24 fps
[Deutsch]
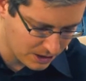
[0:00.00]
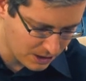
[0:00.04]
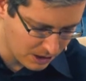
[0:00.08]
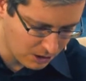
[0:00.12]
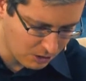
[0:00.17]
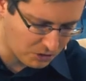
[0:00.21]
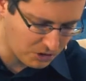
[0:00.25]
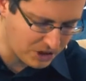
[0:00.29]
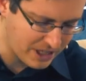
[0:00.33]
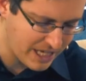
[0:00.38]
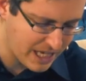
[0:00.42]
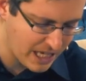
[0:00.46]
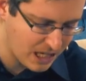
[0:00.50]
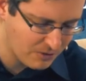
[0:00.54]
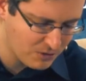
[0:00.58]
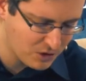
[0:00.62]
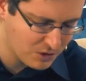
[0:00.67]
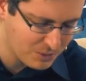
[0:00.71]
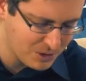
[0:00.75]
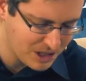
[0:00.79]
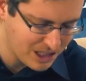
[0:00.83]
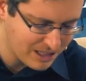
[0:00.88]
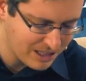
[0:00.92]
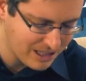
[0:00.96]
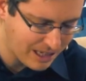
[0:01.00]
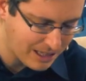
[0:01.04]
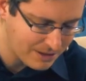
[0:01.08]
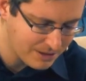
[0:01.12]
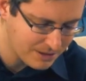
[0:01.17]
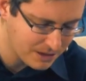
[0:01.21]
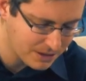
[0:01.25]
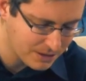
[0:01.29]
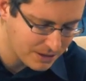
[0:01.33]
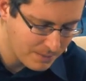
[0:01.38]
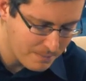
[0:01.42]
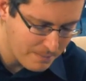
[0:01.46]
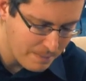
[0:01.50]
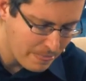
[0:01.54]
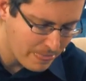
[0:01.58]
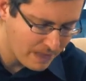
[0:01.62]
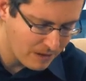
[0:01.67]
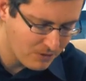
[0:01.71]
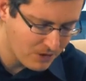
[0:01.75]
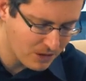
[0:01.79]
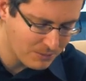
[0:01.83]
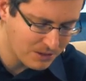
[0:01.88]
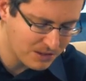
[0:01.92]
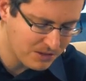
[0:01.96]
Und der Herr wird mit ihnen handeln,
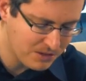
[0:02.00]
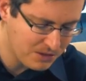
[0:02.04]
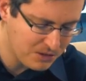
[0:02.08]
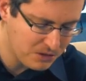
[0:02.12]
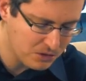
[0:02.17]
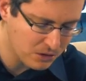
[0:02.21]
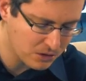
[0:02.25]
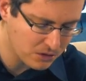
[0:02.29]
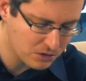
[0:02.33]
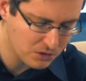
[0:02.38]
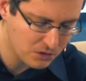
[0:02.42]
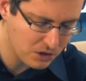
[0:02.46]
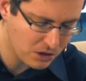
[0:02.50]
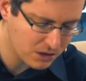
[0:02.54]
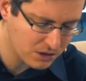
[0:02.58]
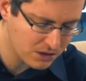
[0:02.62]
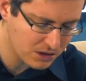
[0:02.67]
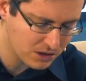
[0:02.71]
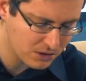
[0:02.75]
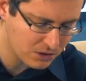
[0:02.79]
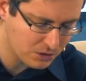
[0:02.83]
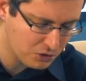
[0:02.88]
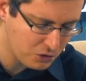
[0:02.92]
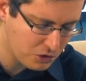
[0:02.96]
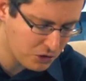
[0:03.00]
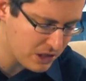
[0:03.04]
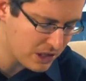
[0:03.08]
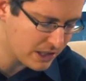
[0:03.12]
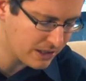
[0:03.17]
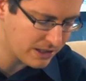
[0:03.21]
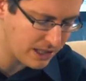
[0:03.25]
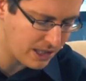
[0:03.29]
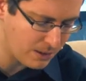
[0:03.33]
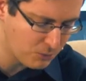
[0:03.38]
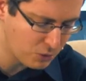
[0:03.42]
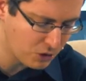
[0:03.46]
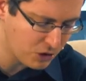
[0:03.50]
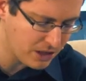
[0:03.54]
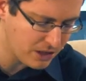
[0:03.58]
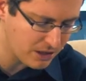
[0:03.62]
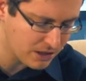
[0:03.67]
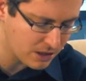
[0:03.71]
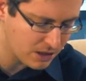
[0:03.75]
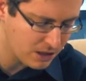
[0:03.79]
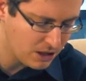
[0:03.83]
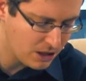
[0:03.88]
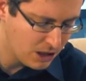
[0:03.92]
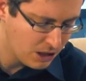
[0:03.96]
wie er mit Sihon und Og, den Königen der
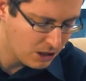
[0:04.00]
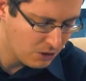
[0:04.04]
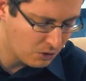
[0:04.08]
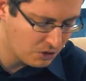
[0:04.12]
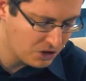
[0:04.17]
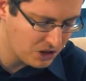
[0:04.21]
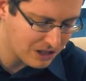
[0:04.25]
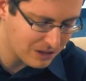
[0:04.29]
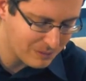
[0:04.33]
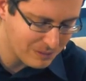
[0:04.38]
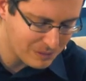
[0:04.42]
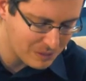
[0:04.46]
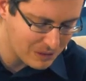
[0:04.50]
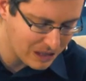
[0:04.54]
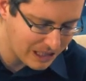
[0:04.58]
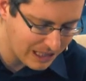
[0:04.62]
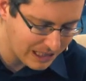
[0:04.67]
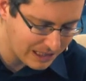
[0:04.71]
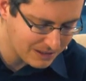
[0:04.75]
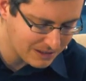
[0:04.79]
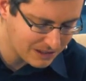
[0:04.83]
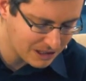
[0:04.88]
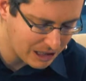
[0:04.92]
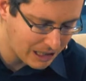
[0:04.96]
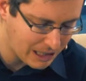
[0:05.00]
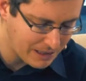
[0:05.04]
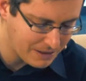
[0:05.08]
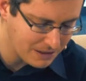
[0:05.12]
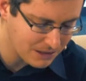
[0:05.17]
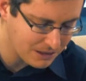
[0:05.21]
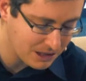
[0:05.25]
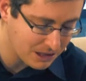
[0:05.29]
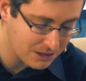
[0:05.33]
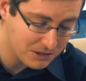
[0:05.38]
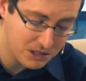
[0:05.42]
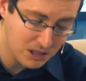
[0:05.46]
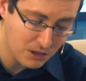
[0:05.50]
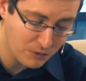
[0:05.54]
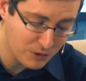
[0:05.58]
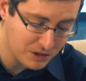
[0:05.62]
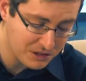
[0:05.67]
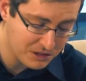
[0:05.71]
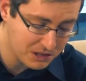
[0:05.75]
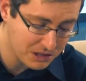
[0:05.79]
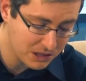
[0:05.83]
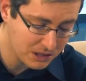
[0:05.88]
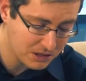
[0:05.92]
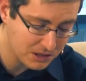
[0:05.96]
Amoriter, und ihrem Land gehandelt hat, die er
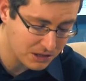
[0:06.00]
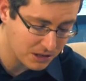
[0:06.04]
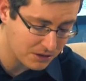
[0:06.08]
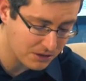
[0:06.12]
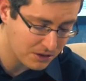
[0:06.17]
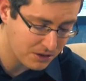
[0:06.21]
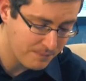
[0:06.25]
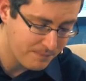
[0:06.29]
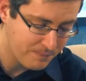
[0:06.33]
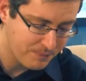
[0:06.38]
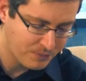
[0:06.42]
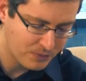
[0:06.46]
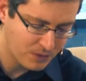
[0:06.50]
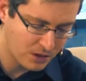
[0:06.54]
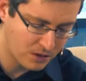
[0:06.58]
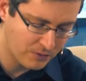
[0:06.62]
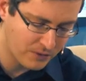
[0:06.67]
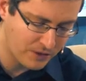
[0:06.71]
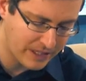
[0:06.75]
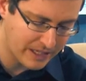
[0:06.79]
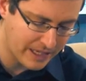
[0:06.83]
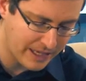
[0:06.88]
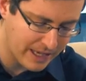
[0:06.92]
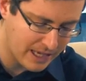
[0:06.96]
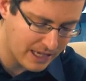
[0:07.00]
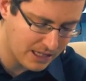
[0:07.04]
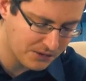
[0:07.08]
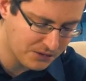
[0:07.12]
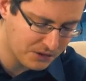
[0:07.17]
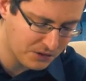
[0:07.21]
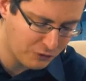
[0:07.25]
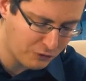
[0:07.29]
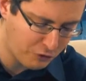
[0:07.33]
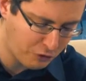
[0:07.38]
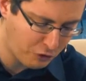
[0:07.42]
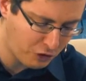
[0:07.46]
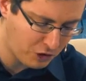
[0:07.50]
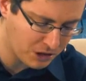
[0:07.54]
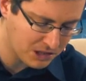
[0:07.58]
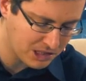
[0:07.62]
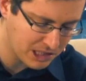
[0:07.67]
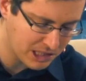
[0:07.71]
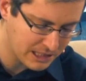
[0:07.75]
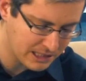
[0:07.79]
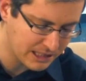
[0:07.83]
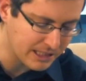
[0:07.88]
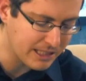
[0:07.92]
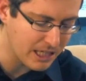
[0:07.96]
vertilgt hat. Und wenn der Herr sie vor euch
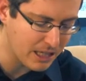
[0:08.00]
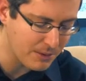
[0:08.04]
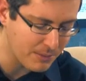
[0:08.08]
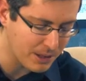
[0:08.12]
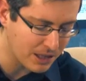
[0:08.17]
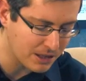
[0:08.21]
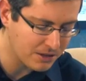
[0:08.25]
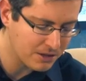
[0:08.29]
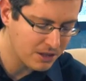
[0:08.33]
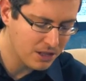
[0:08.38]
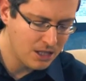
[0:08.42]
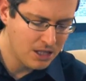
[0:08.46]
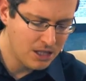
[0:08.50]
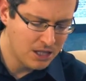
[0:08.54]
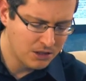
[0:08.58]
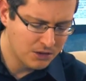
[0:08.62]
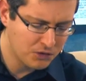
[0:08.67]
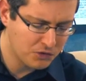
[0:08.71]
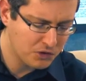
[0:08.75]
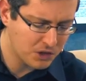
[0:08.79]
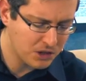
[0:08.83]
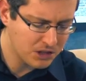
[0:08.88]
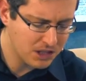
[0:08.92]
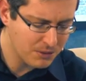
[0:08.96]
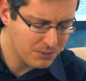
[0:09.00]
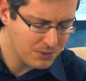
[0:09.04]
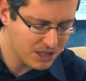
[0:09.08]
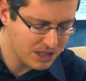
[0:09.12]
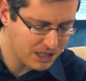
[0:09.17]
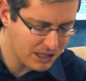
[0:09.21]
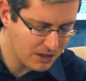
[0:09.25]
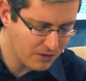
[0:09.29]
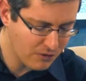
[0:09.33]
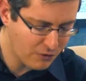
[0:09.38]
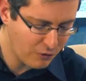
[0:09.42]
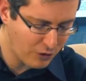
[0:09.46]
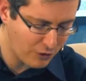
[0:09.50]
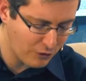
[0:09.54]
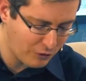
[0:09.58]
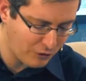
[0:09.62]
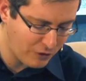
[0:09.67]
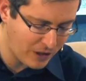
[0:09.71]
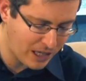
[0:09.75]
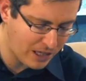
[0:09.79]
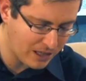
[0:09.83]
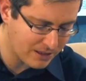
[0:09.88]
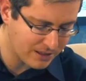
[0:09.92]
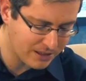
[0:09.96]
dahingegeben hat, so sollt ihr mit ihnen
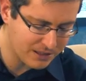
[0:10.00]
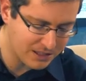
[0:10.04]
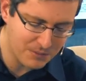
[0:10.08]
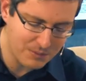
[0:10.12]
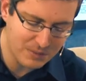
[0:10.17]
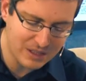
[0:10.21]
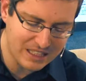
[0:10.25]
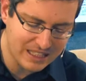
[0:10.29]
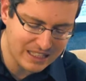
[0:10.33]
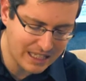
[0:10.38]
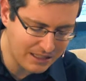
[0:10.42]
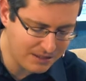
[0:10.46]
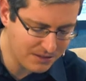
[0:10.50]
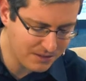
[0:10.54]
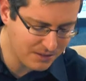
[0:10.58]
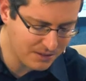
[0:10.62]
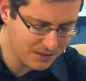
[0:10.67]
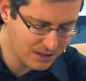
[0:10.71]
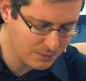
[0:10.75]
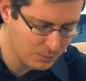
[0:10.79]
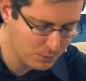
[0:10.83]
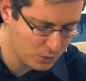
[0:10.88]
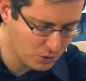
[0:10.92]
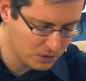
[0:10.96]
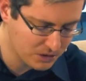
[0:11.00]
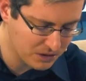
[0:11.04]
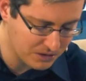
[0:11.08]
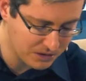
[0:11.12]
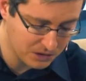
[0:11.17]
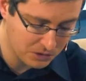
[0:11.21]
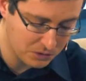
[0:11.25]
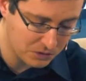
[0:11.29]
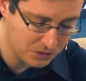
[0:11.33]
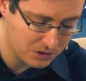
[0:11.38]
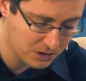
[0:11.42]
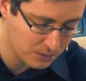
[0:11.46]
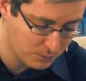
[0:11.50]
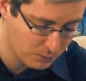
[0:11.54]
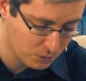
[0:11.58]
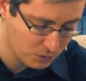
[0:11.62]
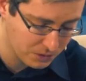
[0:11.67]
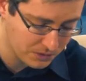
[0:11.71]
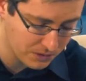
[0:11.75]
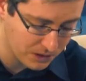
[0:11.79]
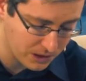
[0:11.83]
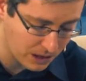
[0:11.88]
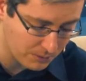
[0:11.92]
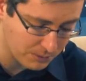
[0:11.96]
verfahren nach dem ganzen Gebot, das ich euch
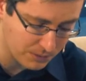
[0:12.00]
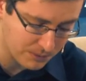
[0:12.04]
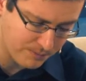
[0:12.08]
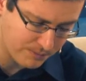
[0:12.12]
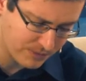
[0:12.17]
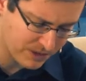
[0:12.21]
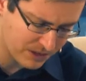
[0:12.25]
geboten habe.